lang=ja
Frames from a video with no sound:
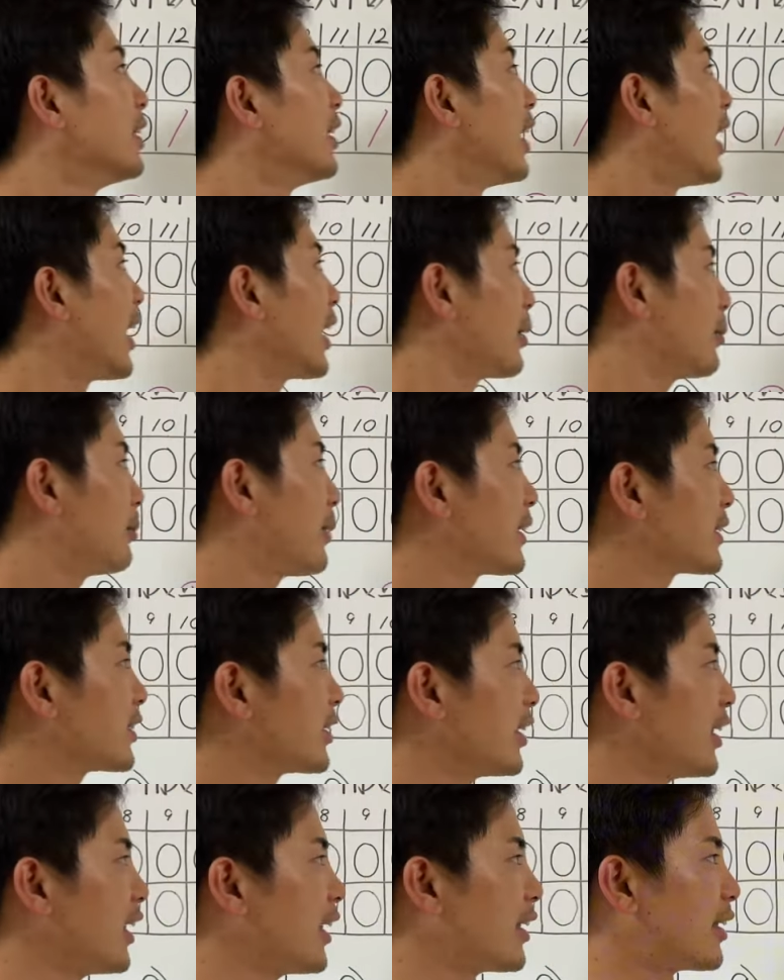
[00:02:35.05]
はい、まず
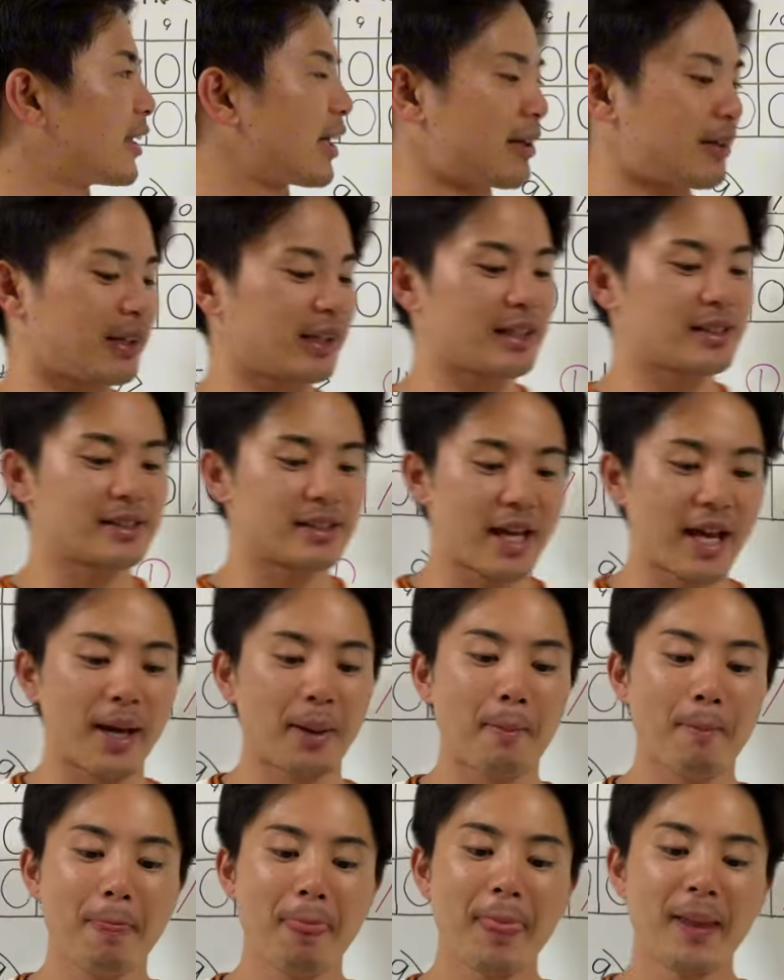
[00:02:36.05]
1回はです
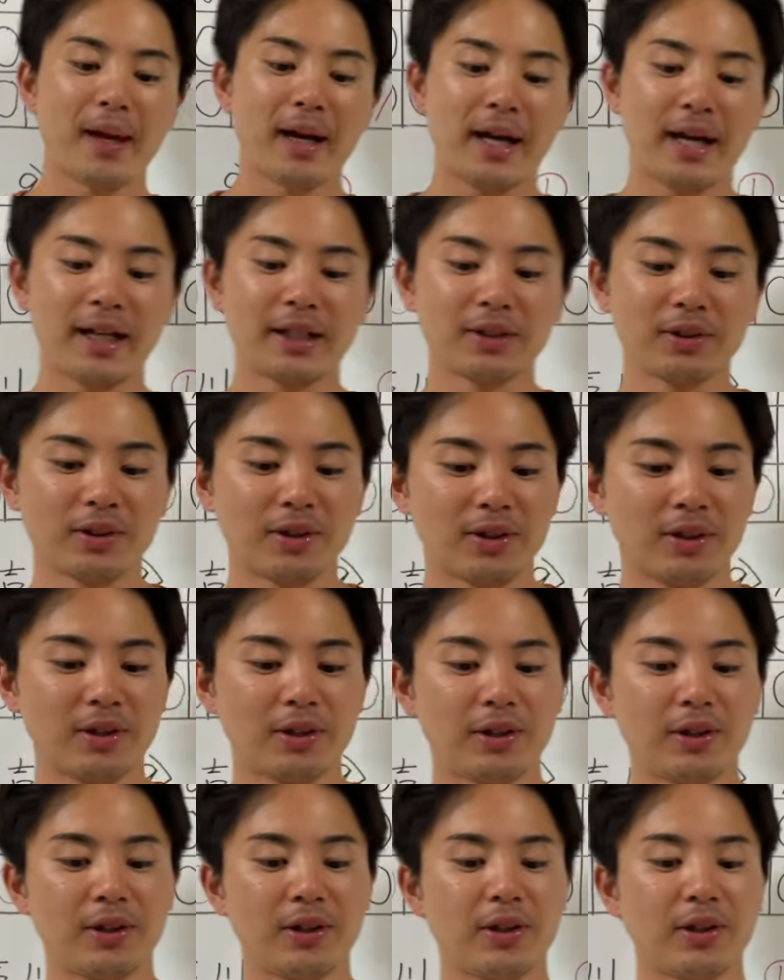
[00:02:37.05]
ね、あ
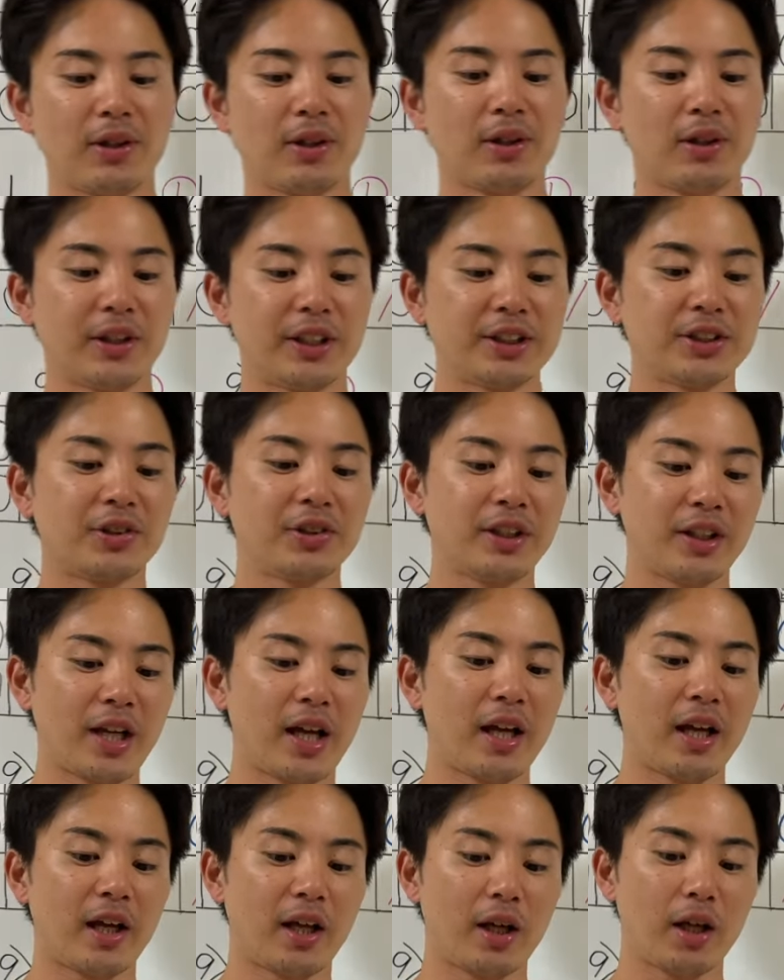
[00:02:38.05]
のー、非常に
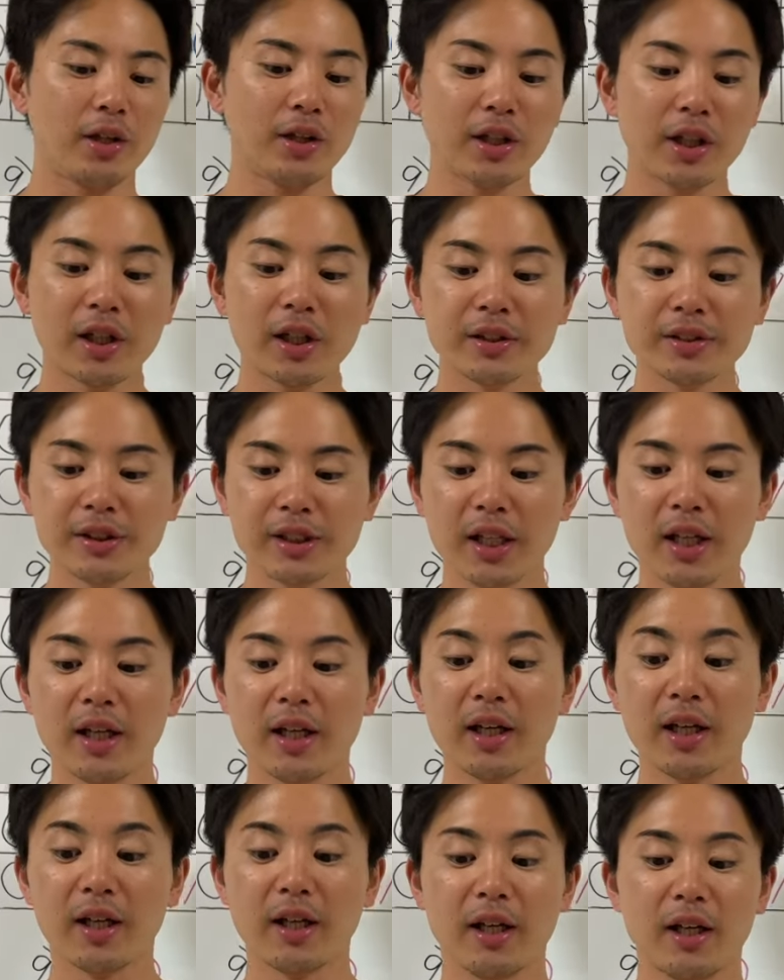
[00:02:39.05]
ね、えー、いい感じで、
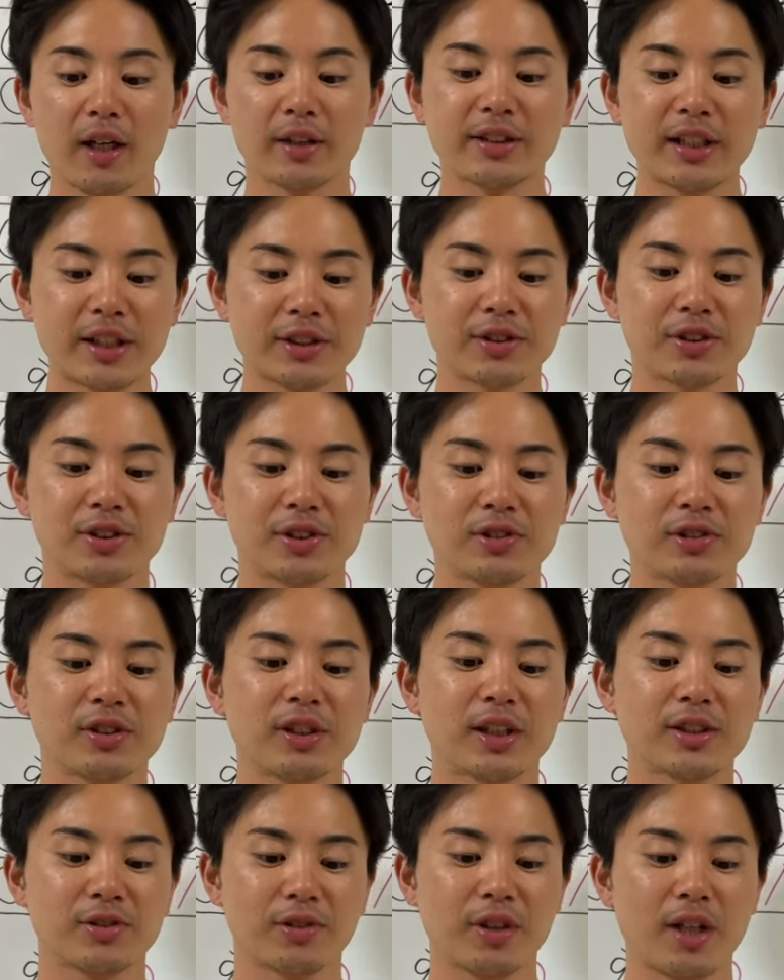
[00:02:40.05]
えー、チャンス作っ
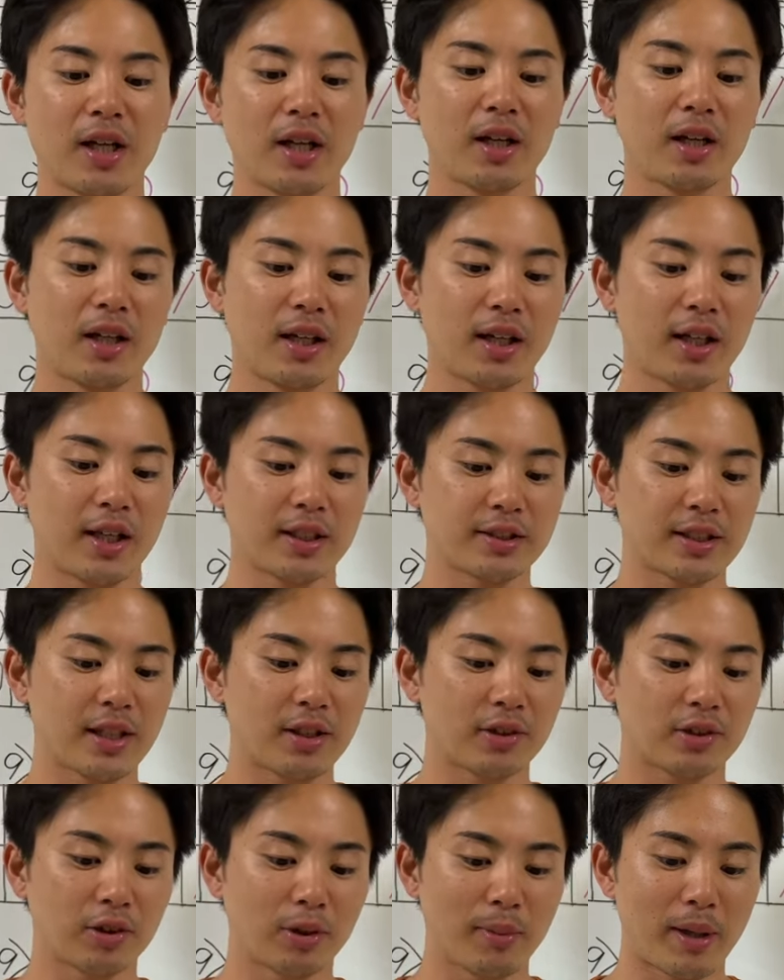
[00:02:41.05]
たんですよね。えー、
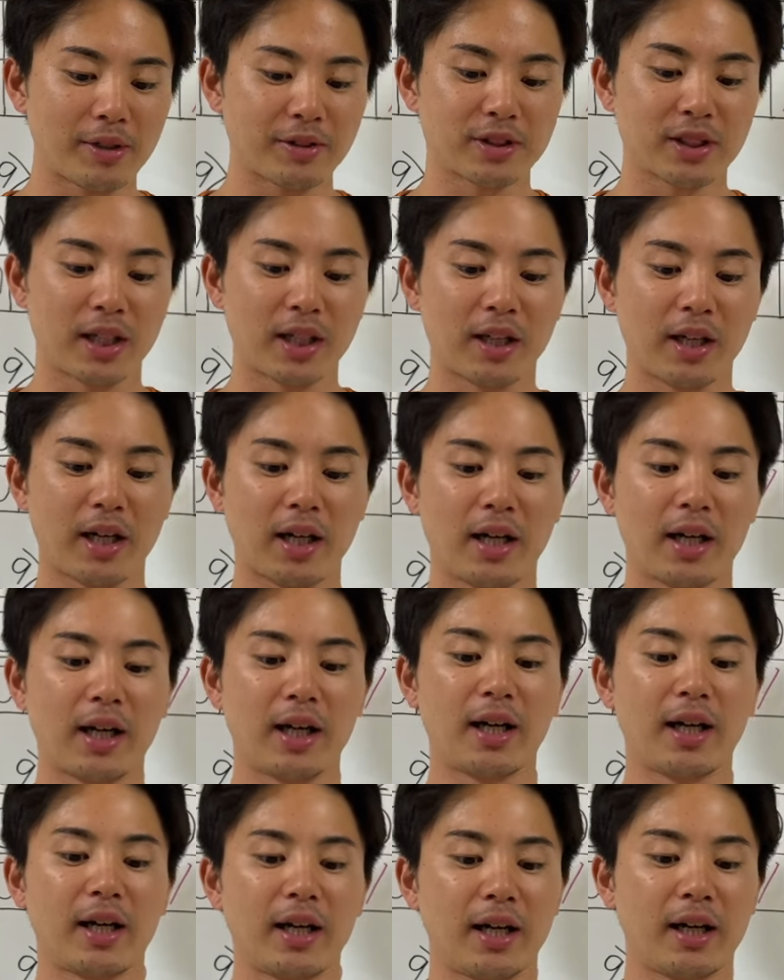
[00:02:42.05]
先頭丸さん
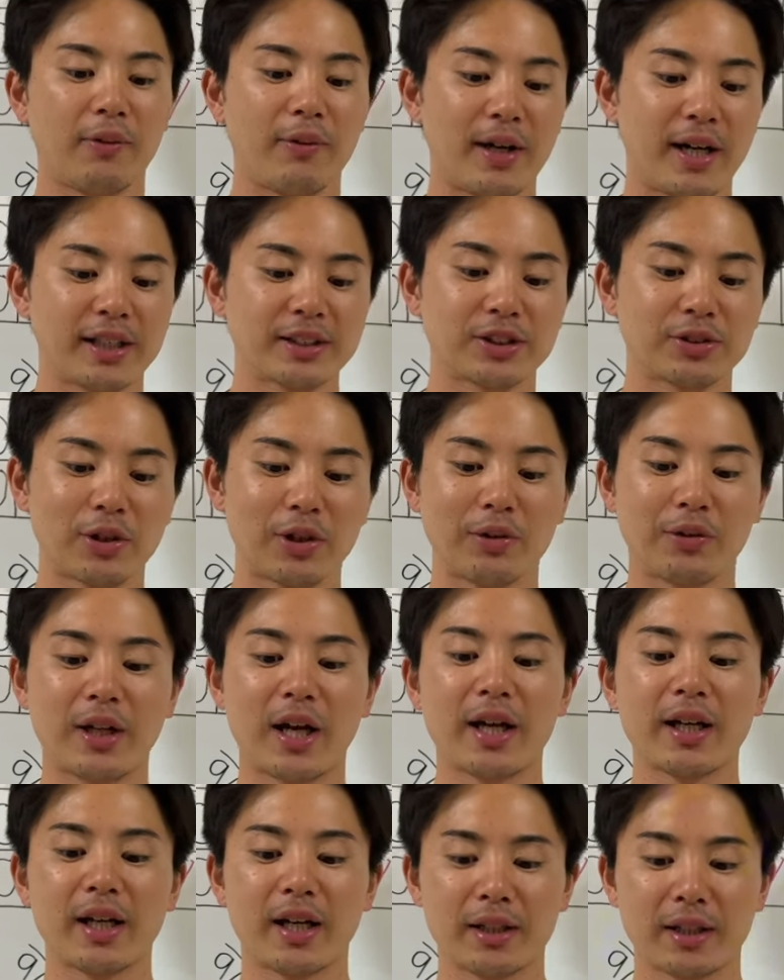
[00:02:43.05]
が、あファーストへの
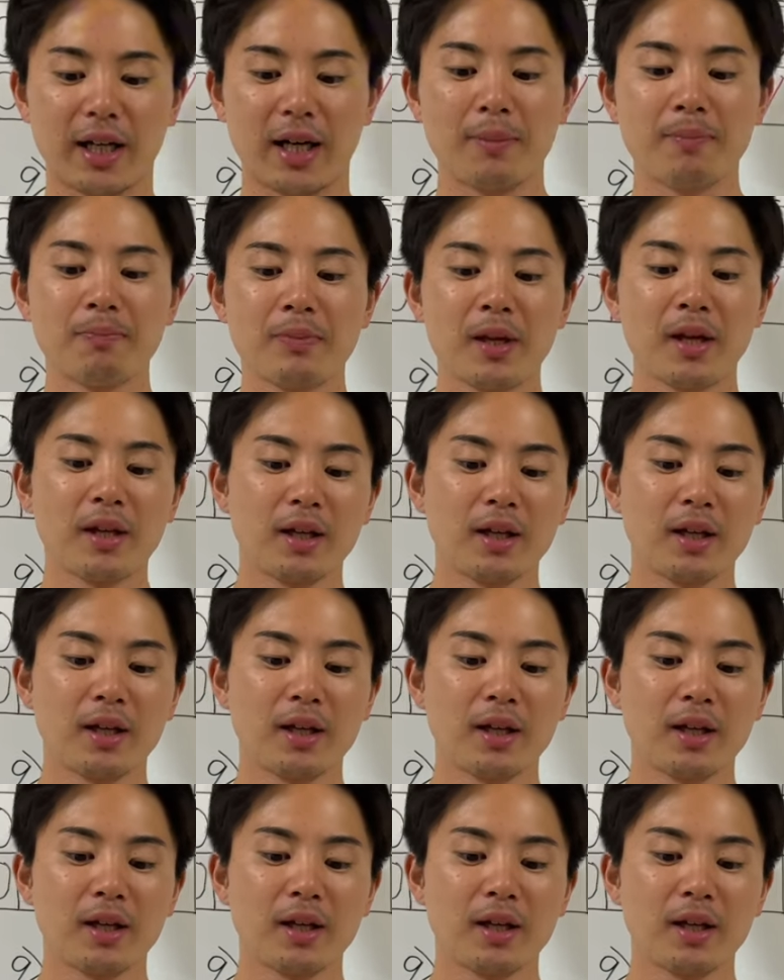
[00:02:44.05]
内安打。